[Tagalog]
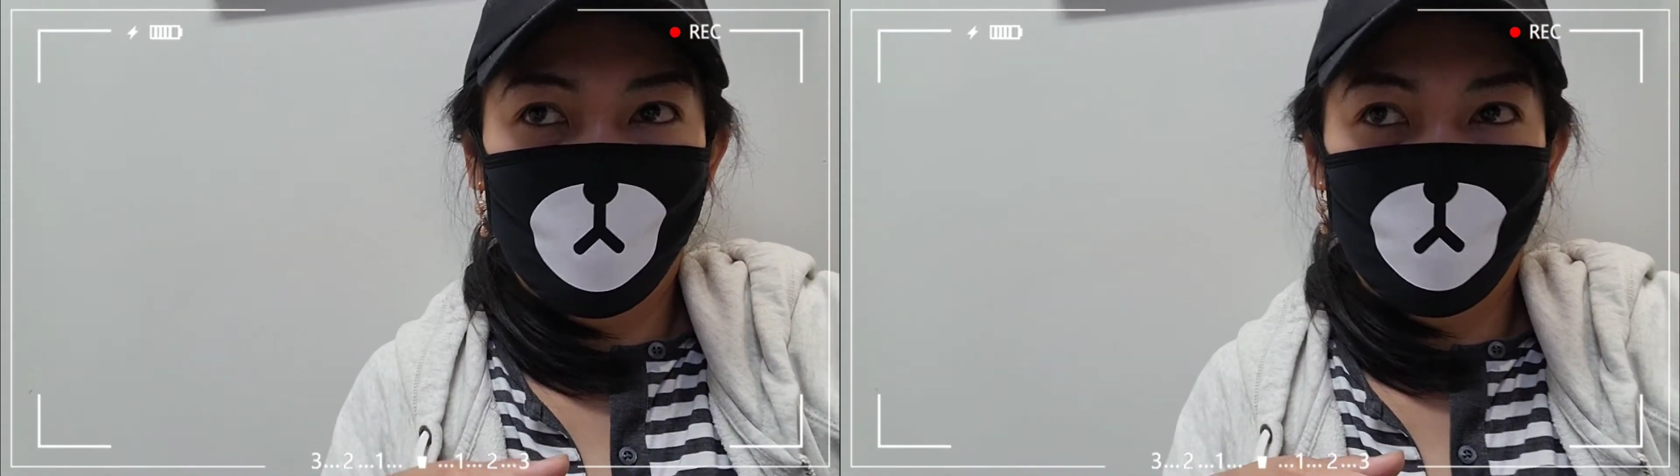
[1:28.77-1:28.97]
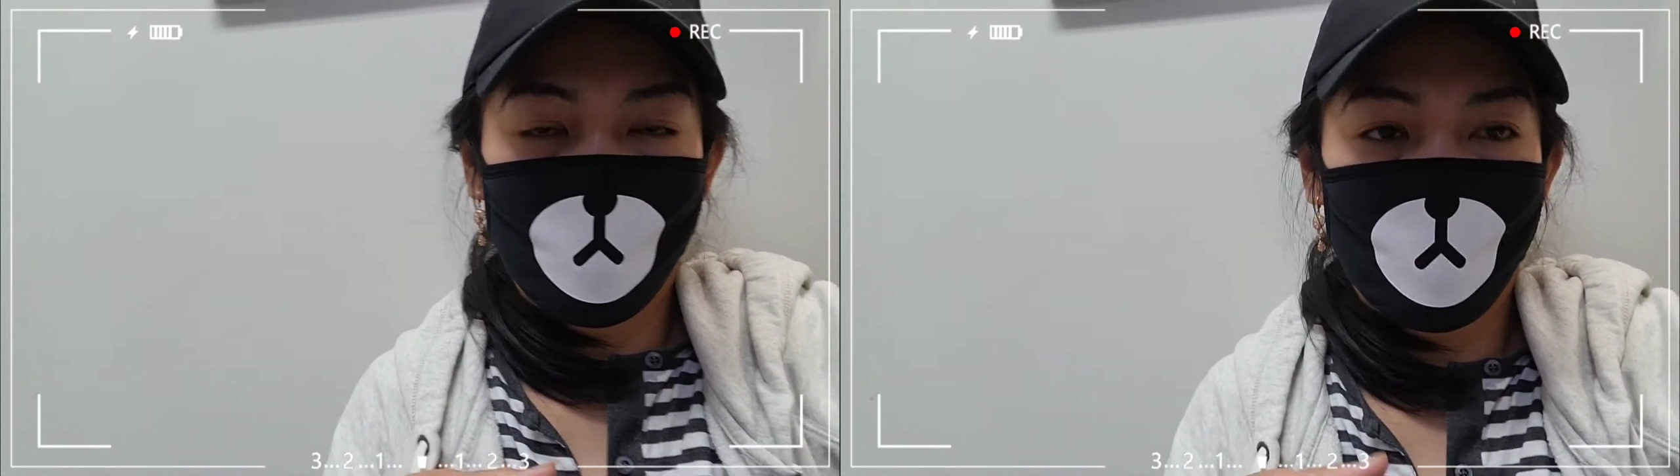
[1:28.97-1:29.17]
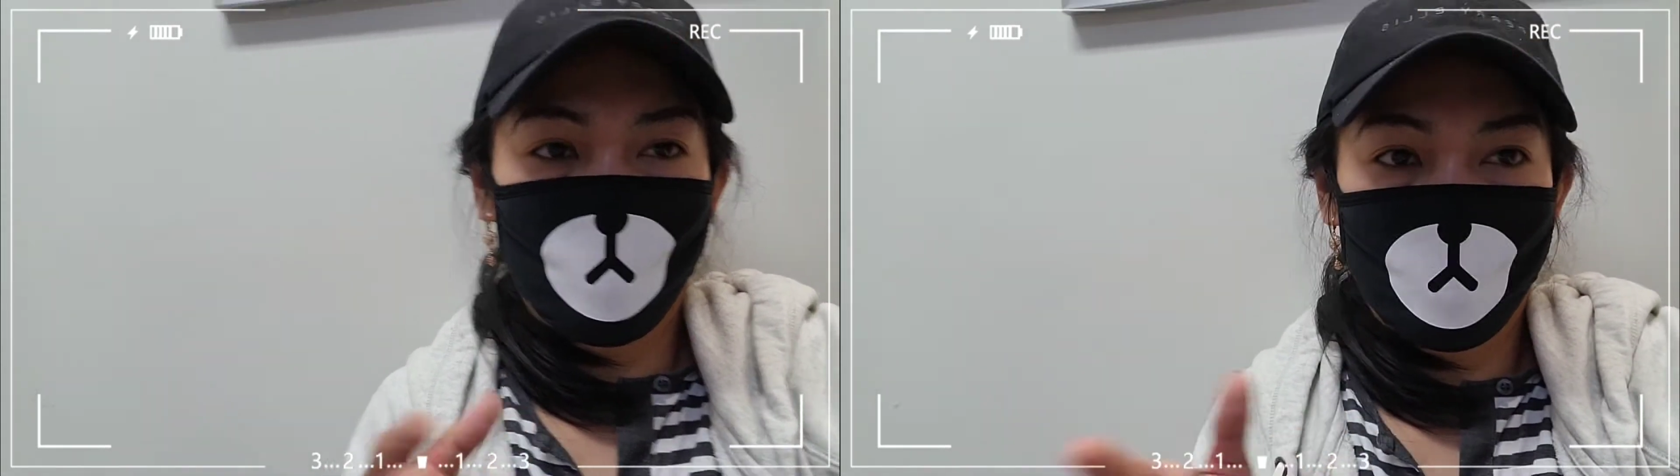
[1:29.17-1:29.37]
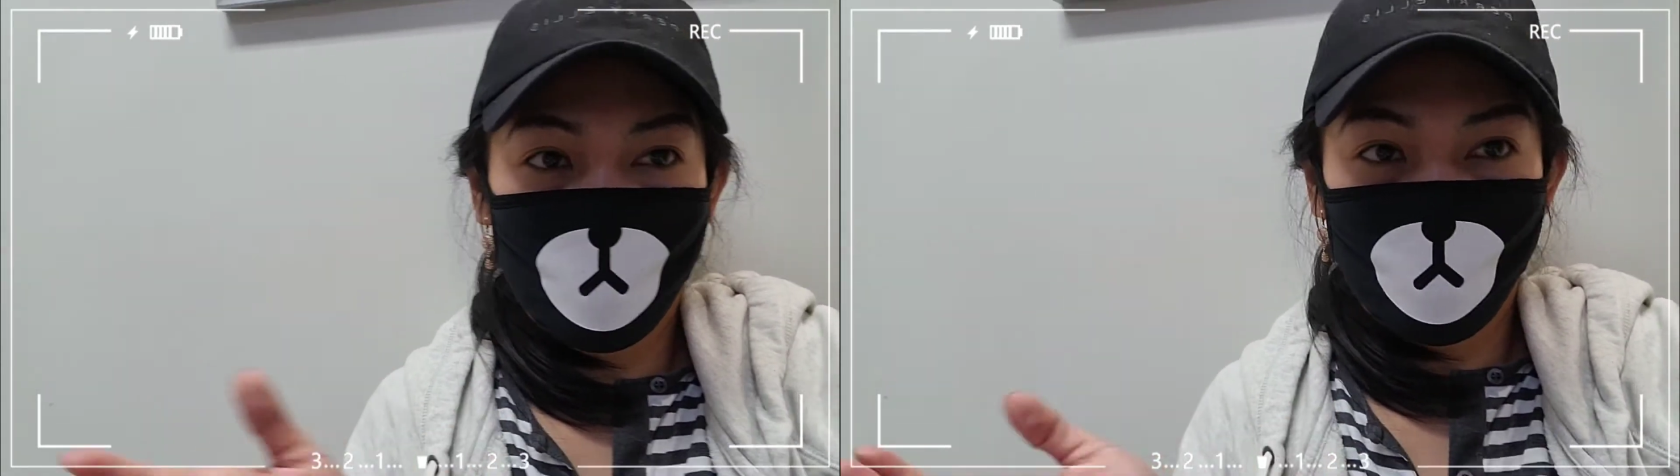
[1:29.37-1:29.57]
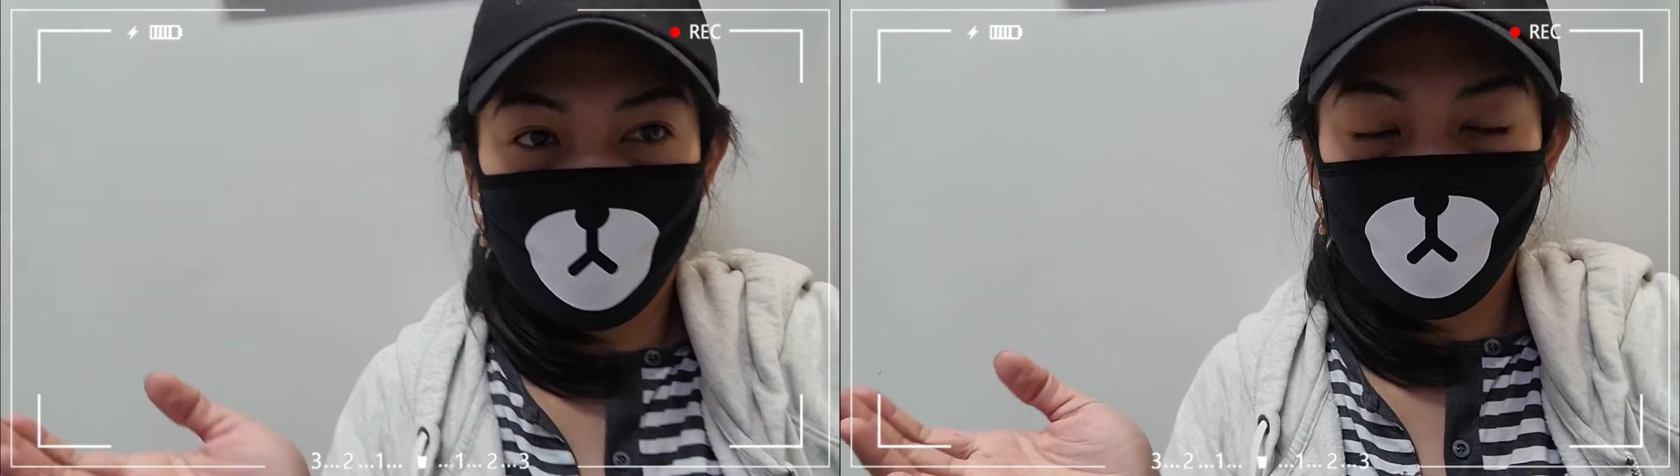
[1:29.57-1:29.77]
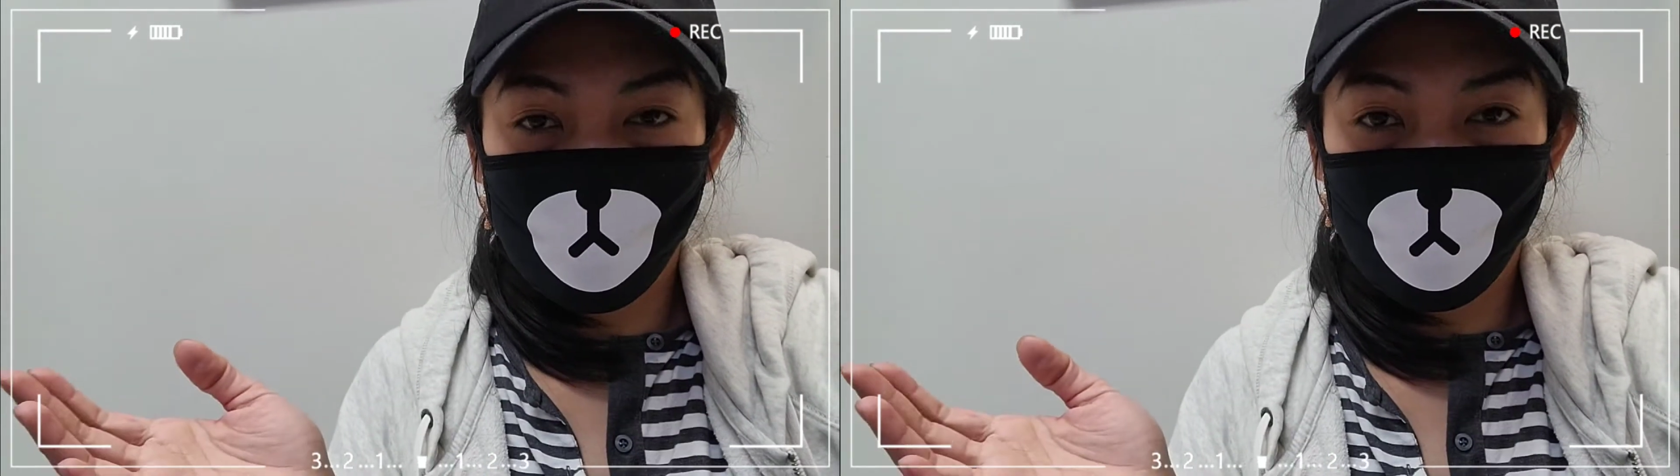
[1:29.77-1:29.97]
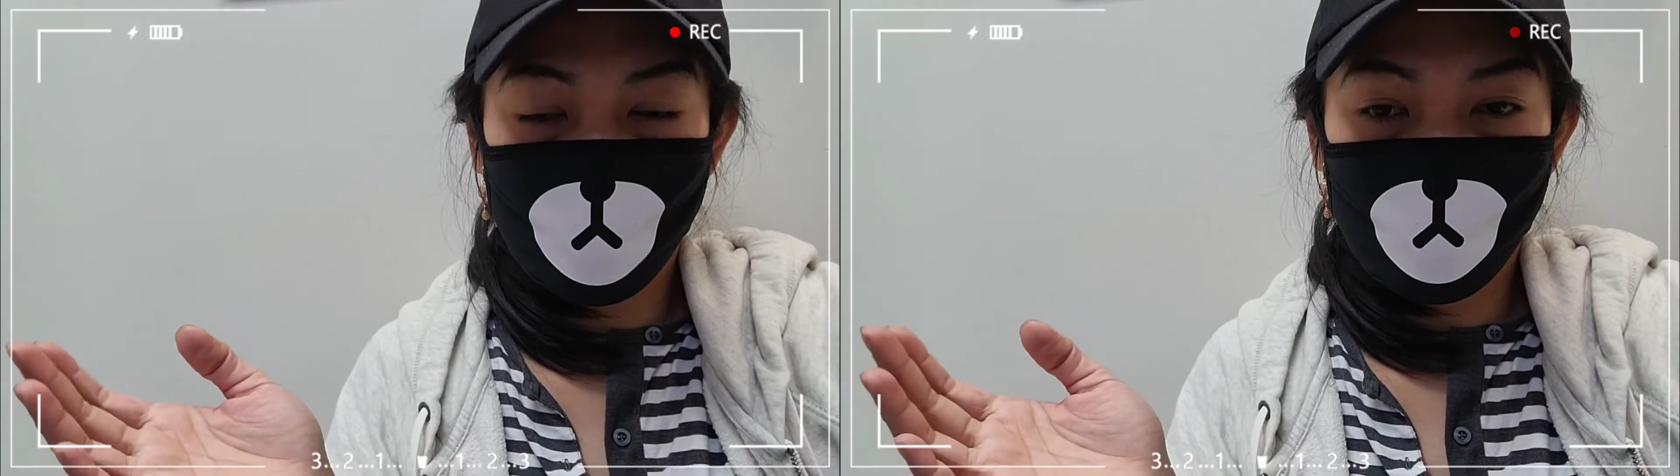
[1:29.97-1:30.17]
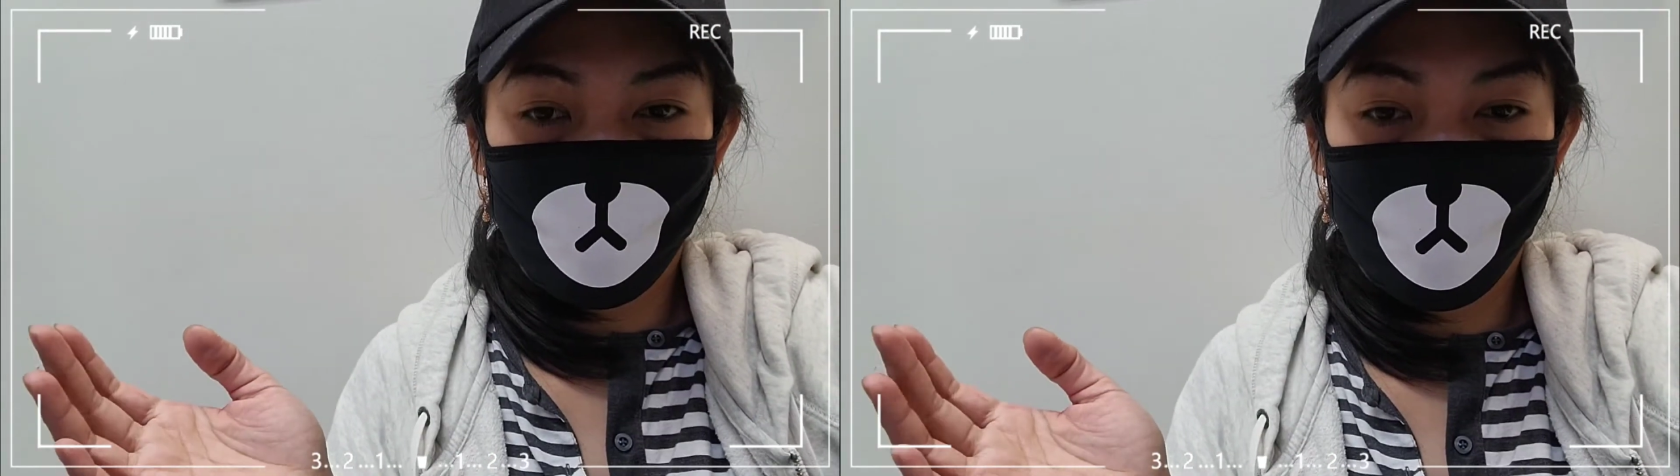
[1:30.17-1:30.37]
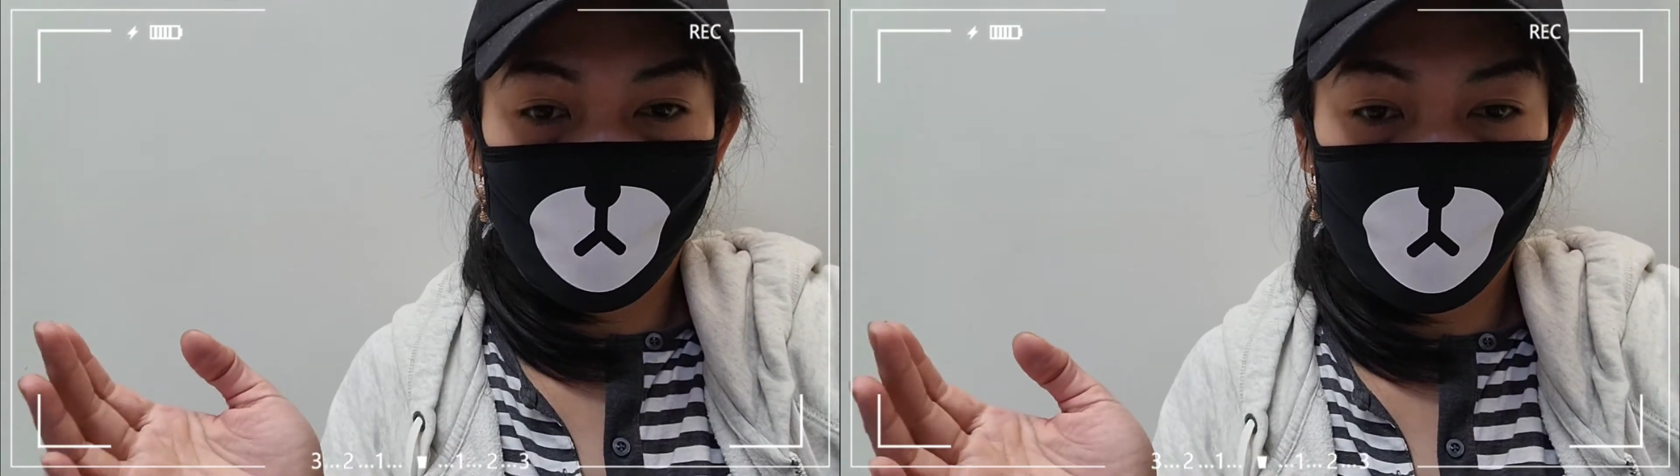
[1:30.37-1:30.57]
mas masigurado kasi nga baka